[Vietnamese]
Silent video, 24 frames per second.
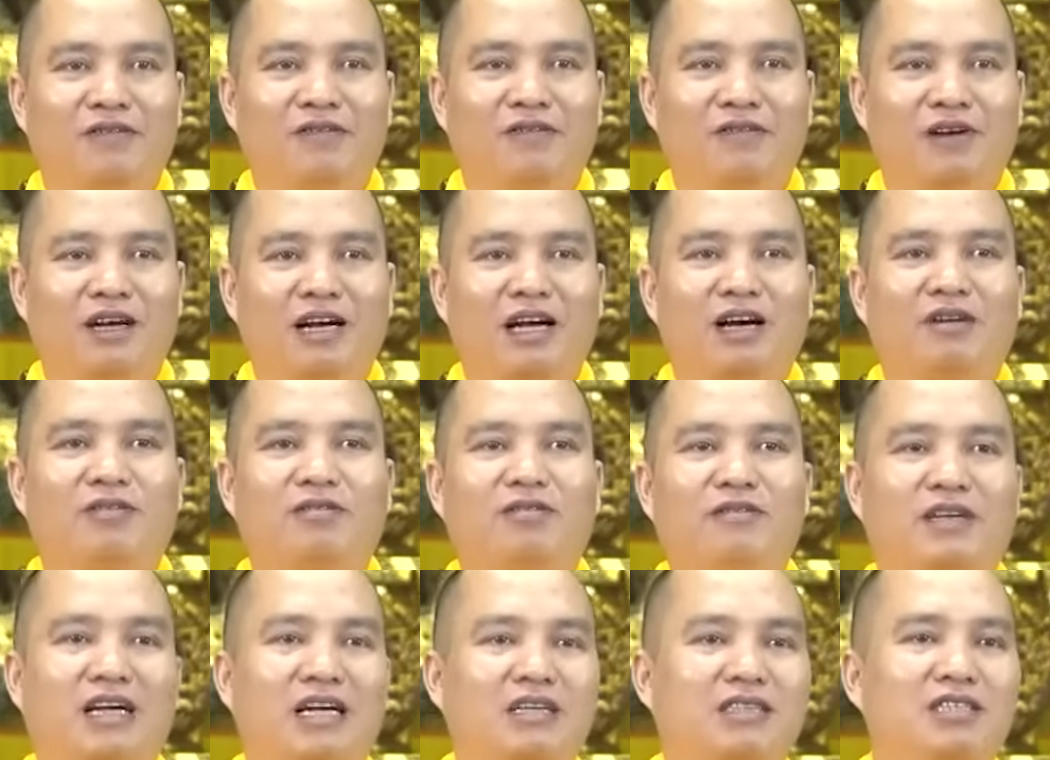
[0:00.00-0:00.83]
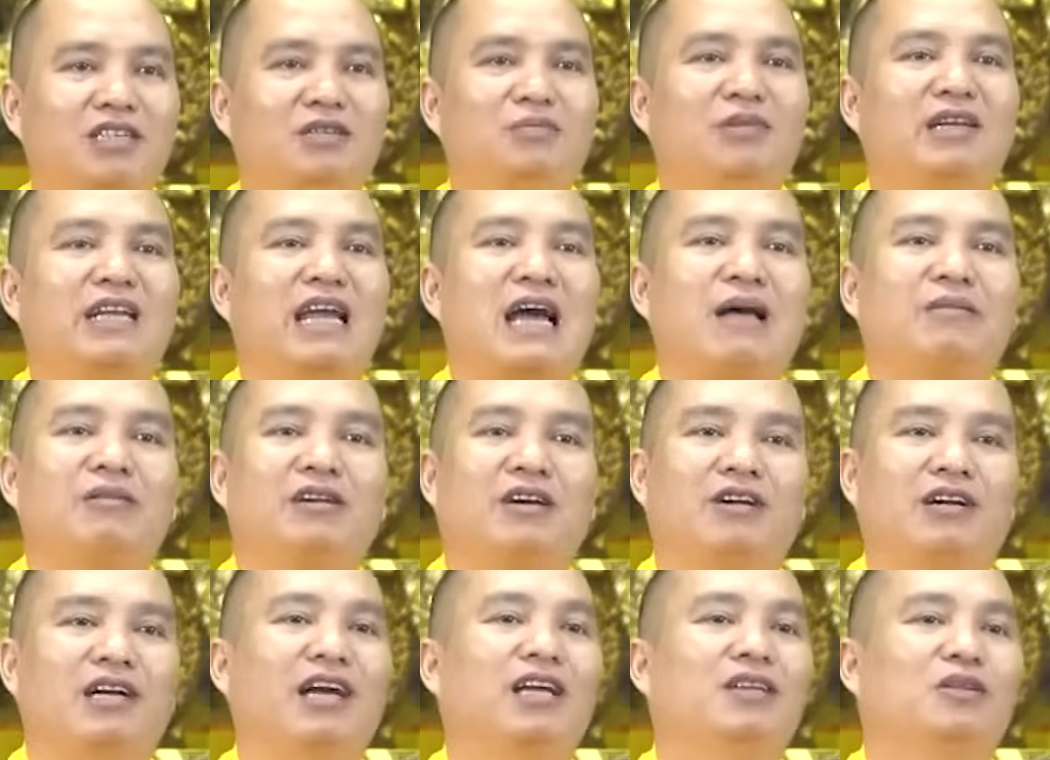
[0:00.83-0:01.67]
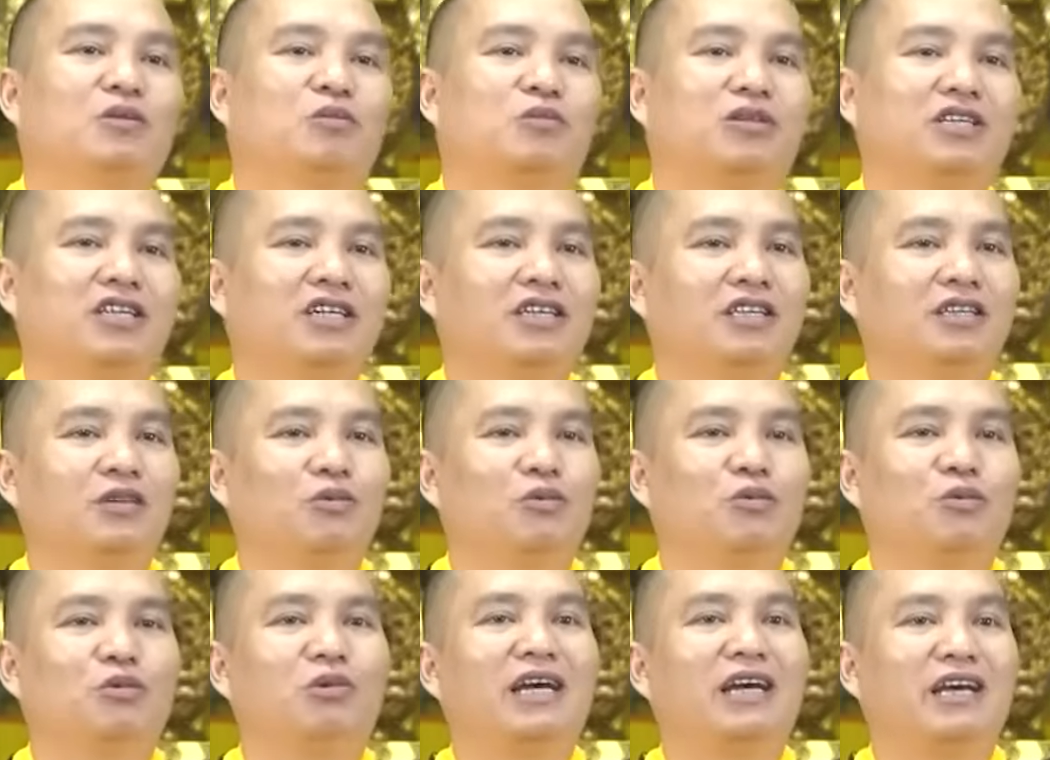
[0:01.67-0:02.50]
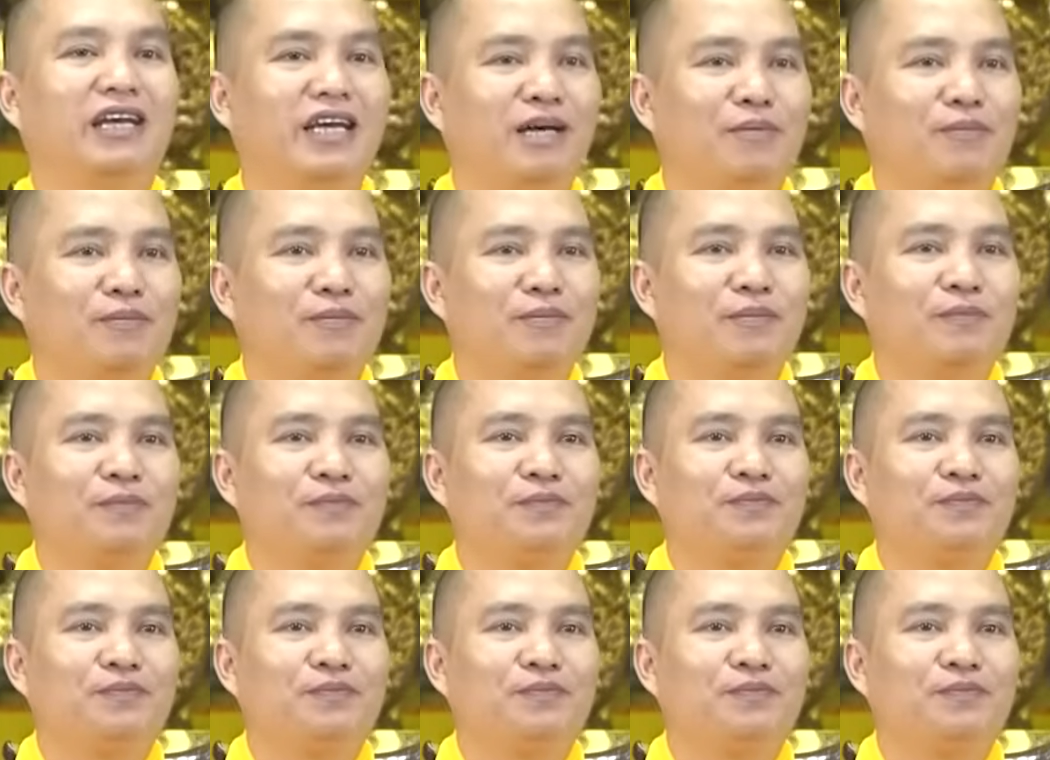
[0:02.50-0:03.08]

Và học các sư miền Nam thì họ hãy tụng gì? Tụng chú Lăng Nghiêm.